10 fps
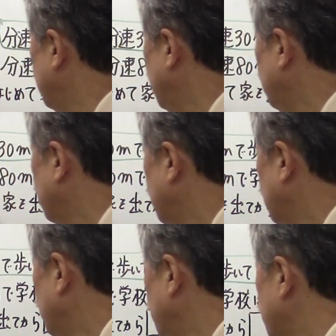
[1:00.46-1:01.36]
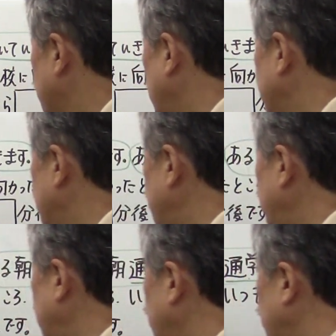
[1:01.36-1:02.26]
て分速80
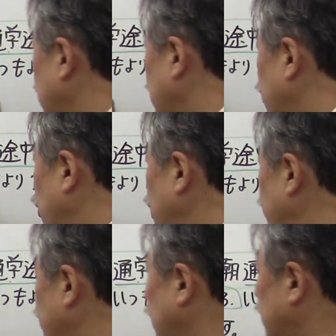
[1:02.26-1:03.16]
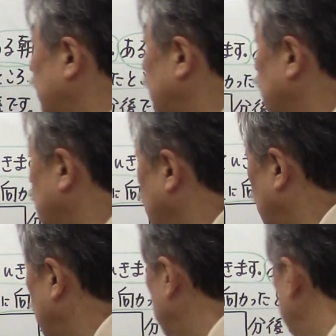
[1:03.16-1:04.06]
メートルで学校に向かったところ